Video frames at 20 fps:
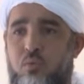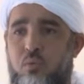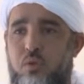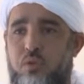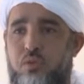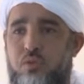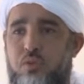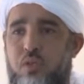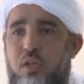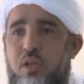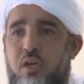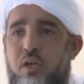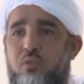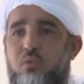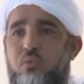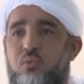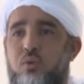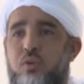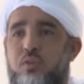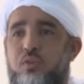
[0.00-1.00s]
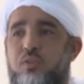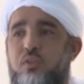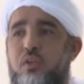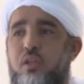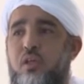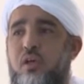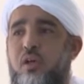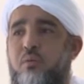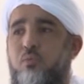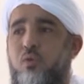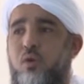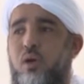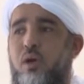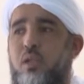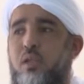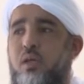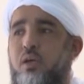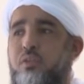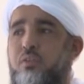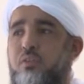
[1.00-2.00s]
والصلاه والسلام
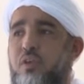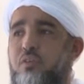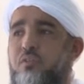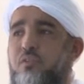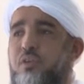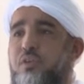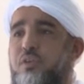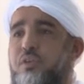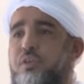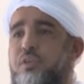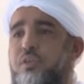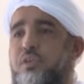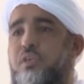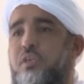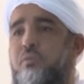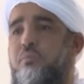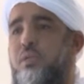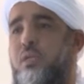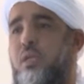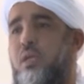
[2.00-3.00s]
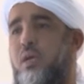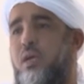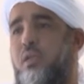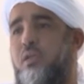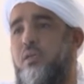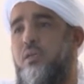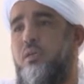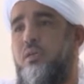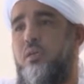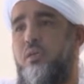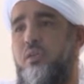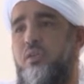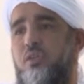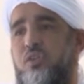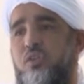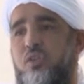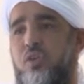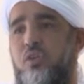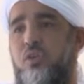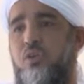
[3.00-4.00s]
على صفيه من خلقه
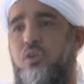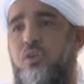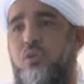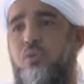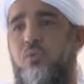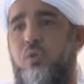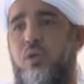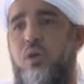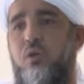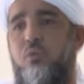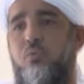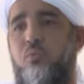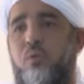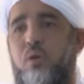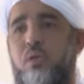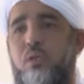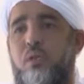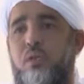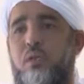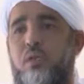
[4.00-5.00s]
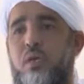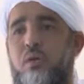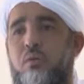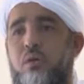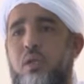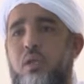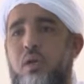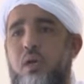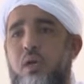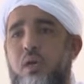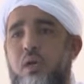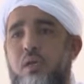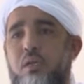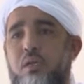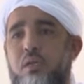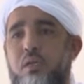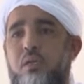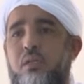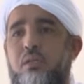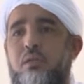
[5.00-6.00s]
سيد الاولين
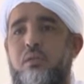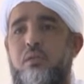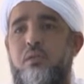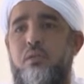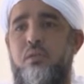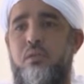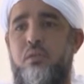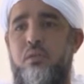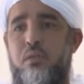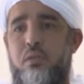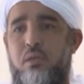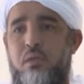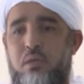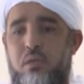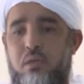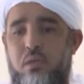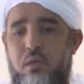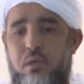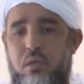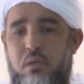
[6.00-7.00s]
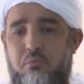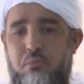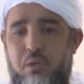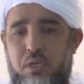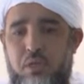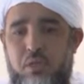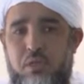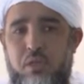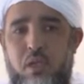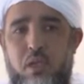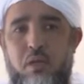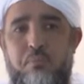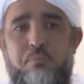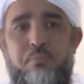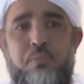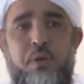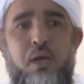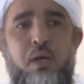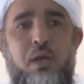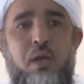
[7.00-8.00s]
والاخرين من
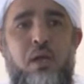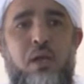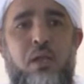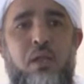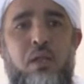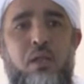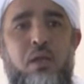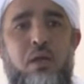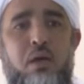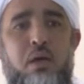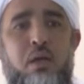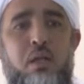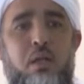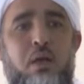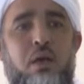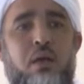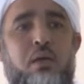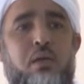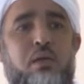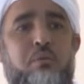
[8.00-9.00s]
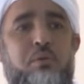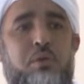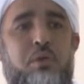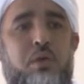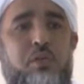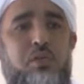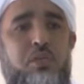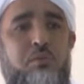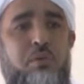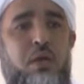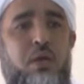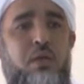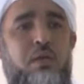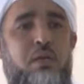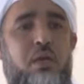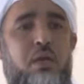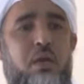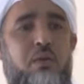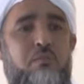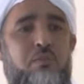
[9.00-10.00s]
تربع على الاخلاق
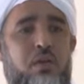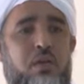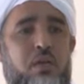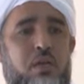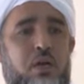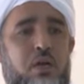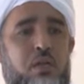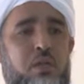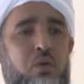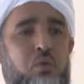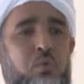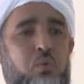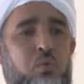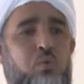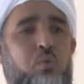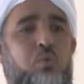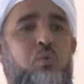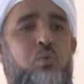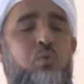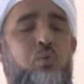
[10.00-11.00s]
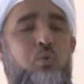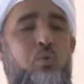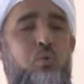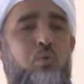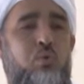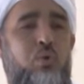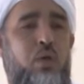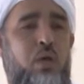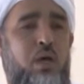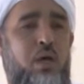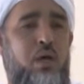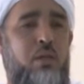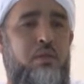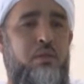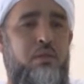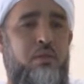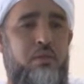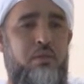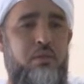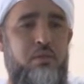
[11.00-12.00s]
باجمعها فكان خلقه القران
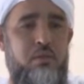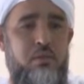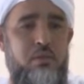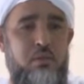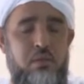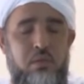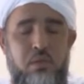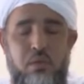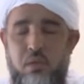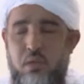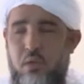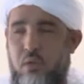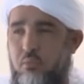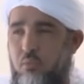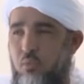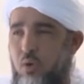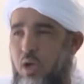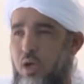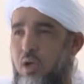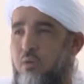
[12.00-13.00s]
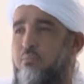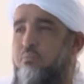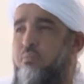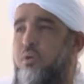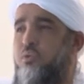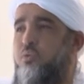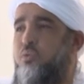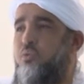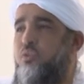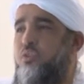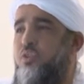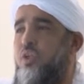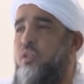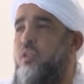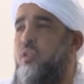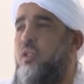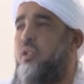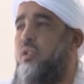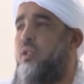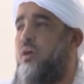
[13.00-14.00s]
محمد
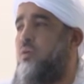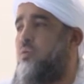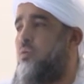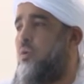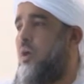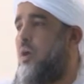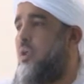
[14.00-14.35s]
صلى الله